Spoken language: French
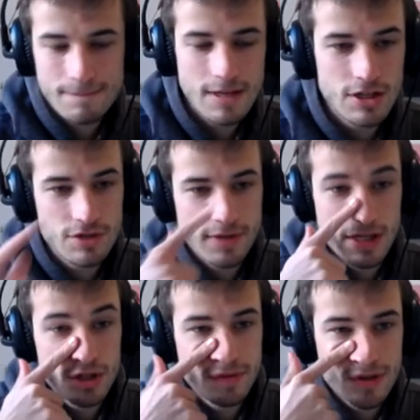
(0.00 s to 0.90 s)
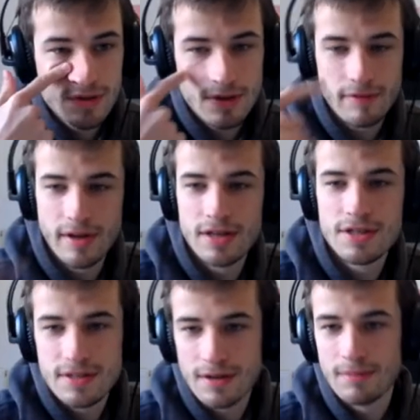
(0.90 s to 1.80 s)
Je vais, je vais juste envoyer à
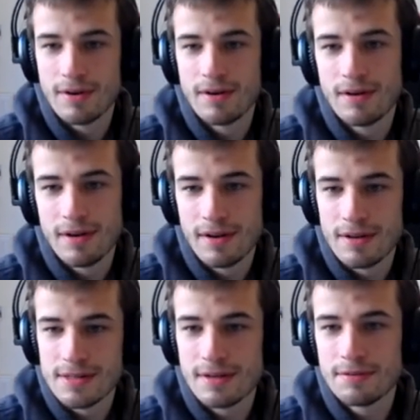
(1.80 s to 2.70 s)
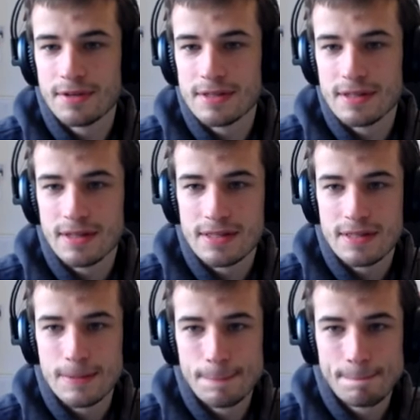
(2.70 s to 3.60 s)
Chesscom le, recording en fait, c'est triste.
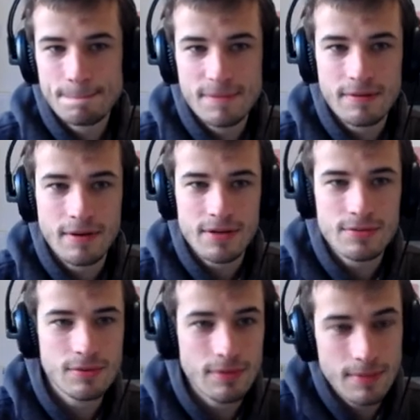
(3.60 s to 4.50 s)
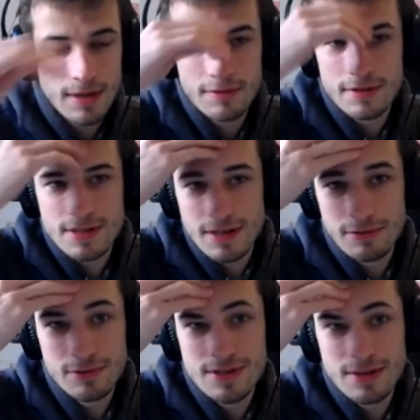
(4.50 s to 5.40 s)
Il va avoir son compte ban en fait, il a
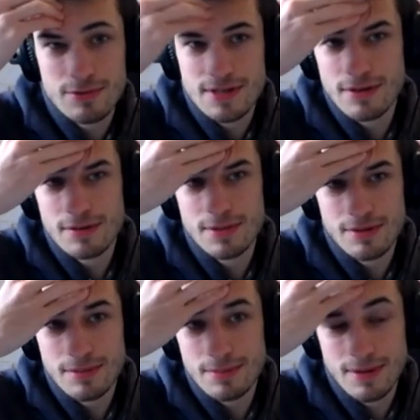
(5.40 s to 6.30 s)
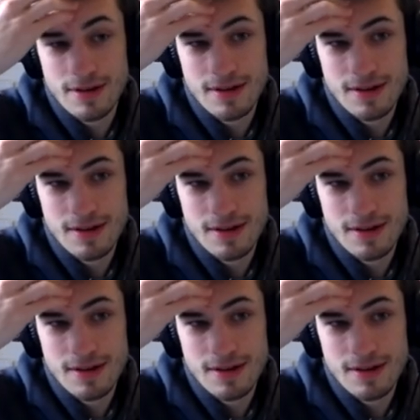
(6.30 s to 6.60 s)
voulu s'amuser deux minutes puis...